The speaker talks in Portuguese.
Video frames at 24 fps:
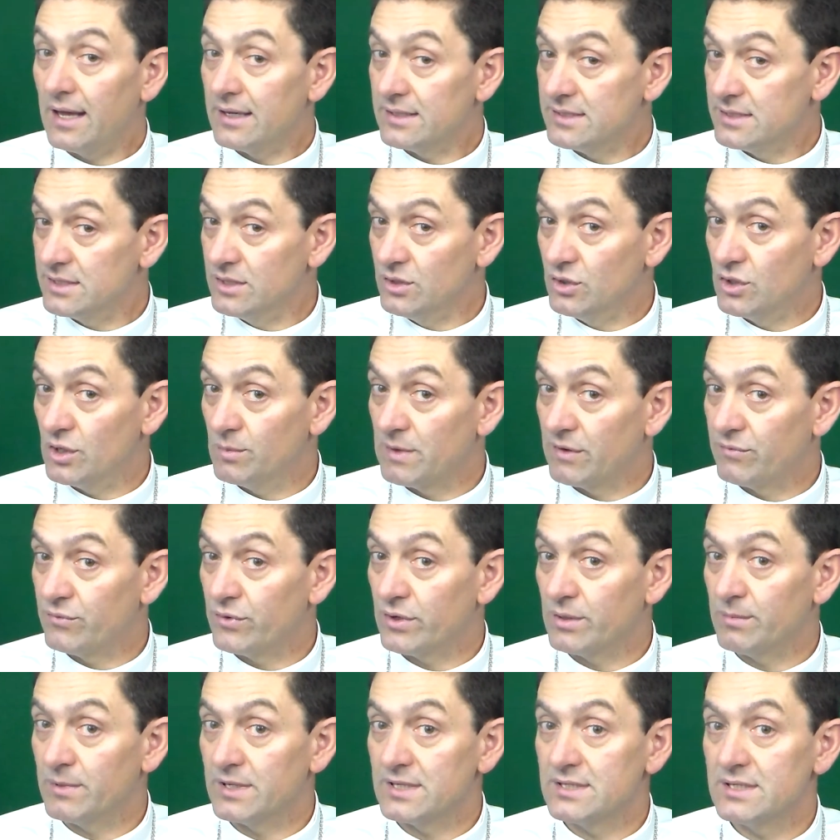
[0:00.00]
Assim como a
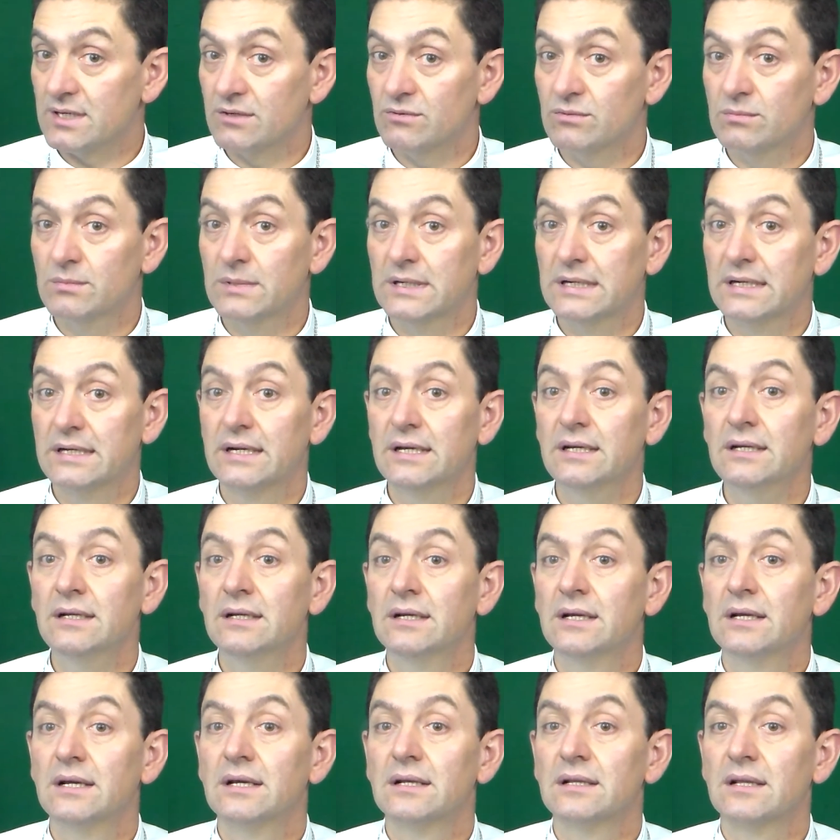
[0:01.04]
formação humana,
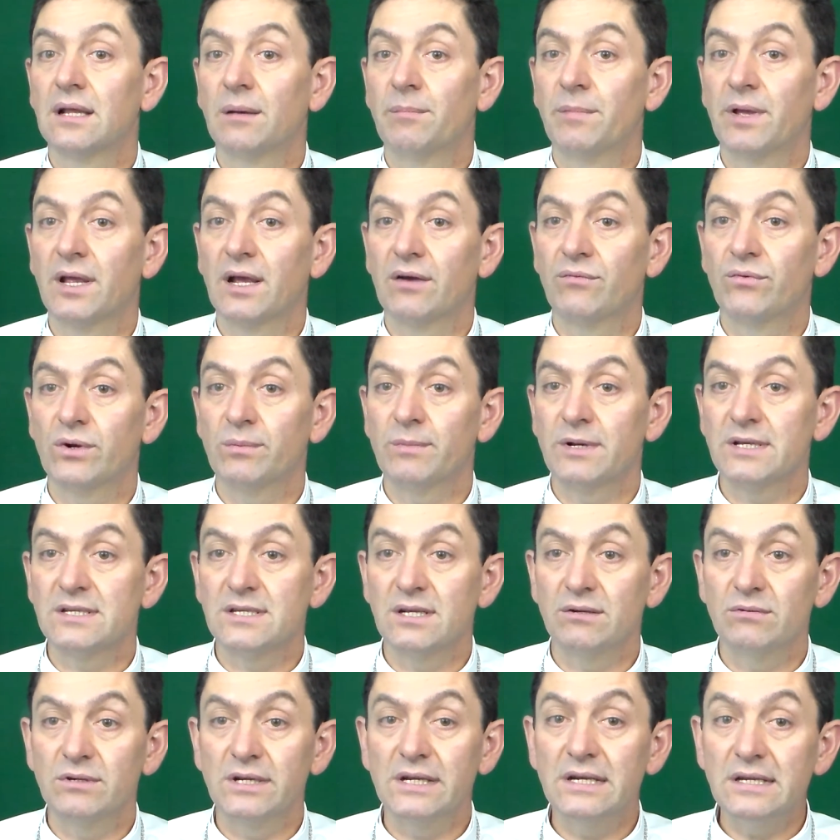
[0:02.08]
também a
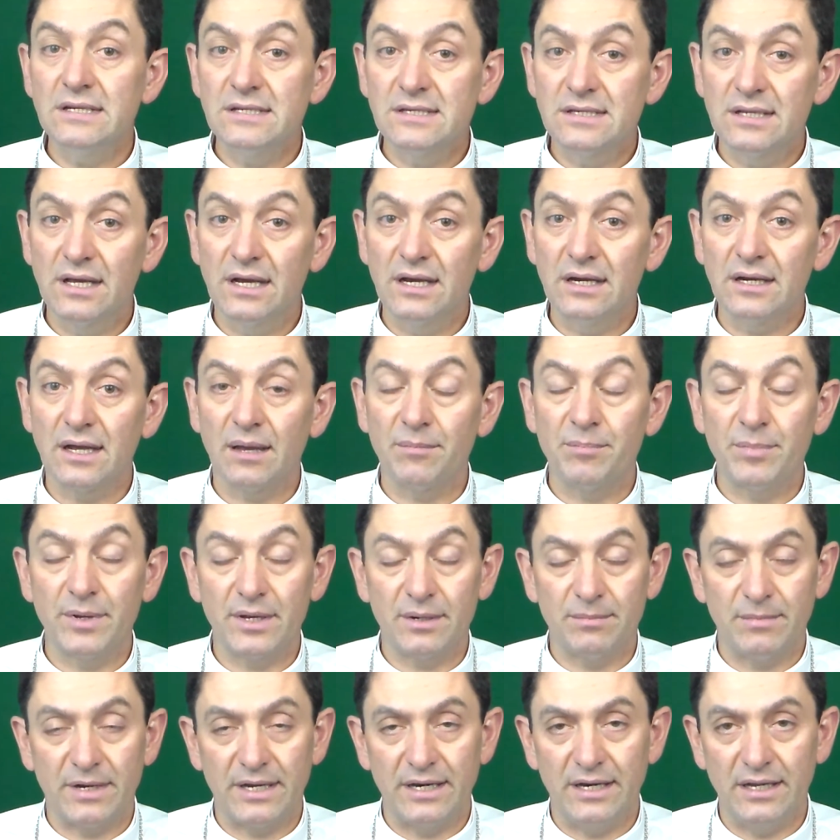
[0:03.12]
formação cristã é
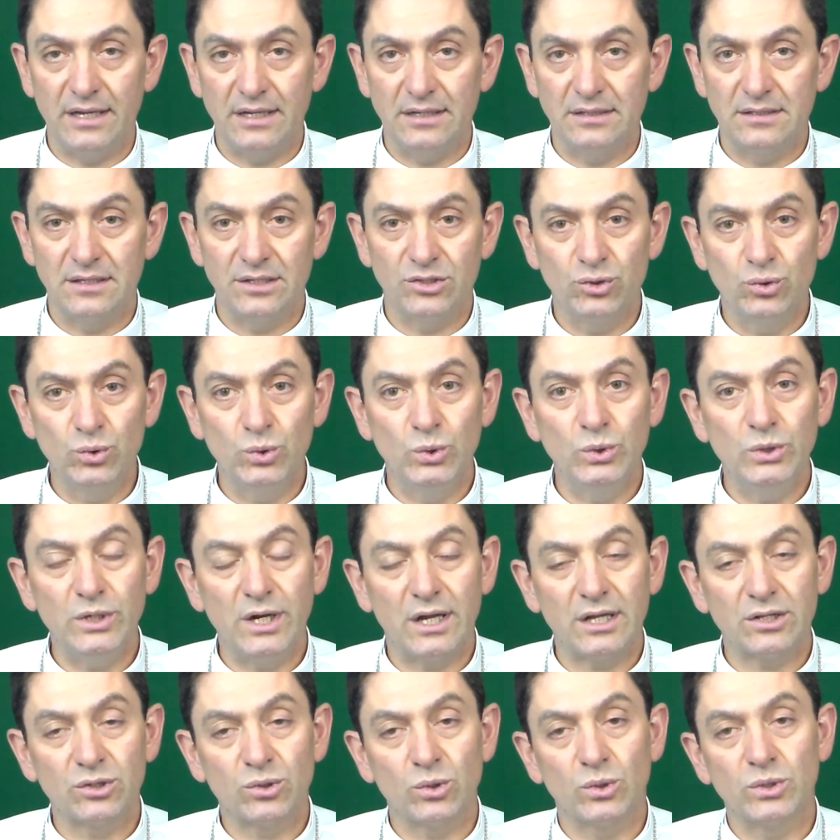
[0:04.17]
permanente,
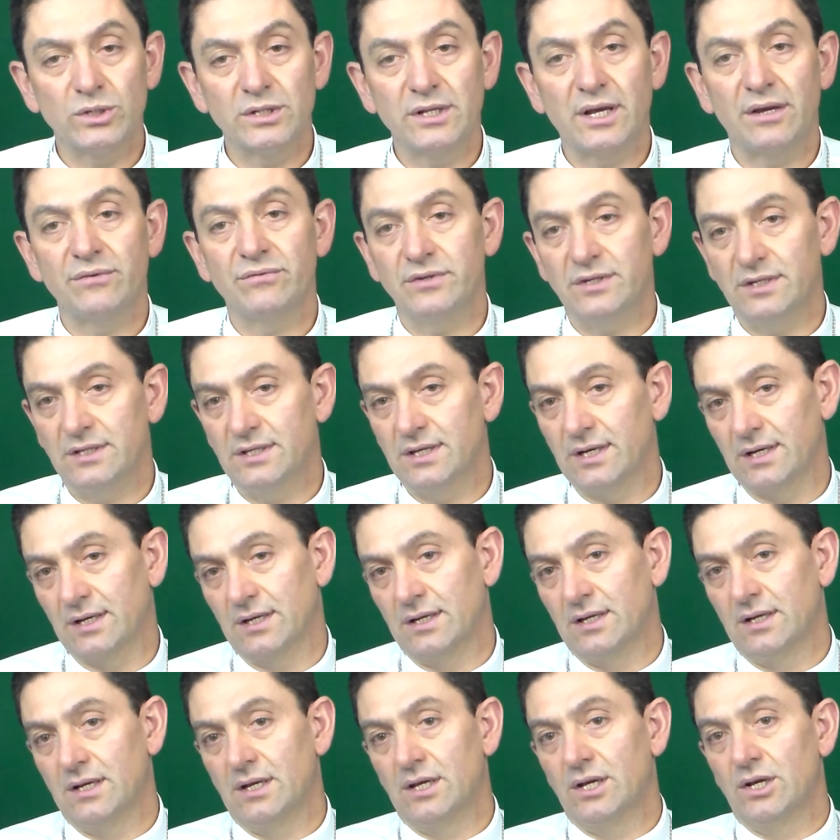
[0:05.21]
dura toda a vida.
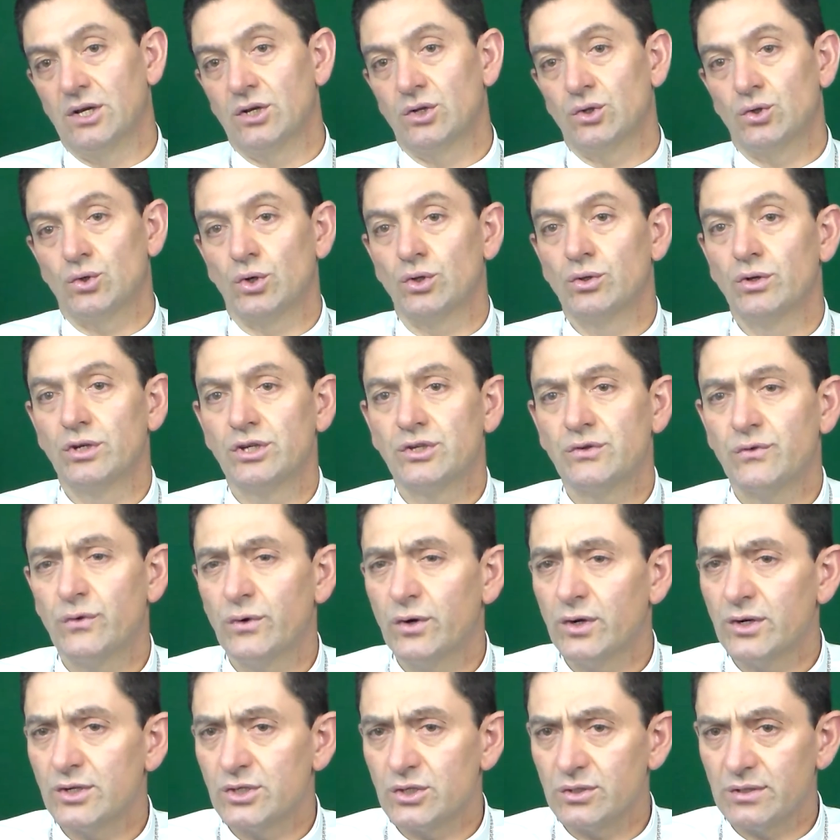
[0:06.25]
Todo o
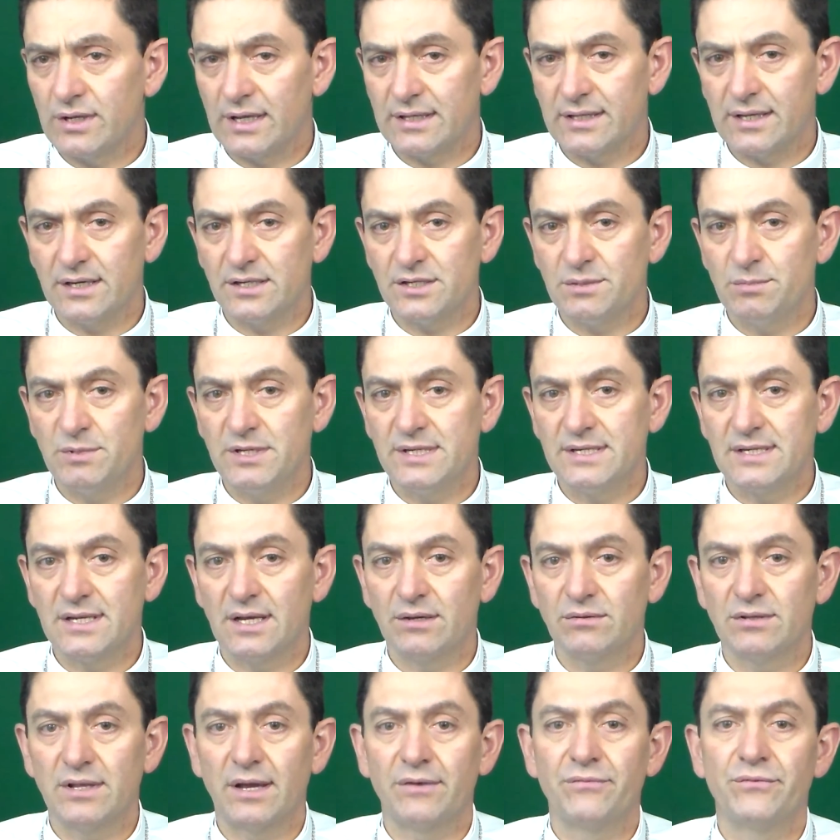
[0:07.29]
esforço da
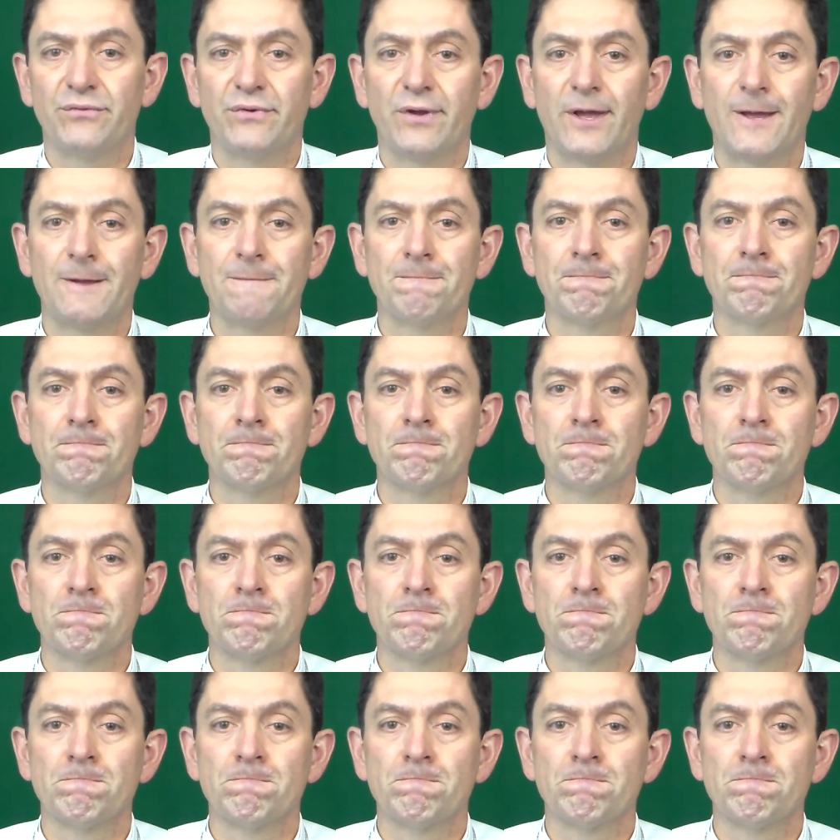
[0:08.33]
transmissão da fé,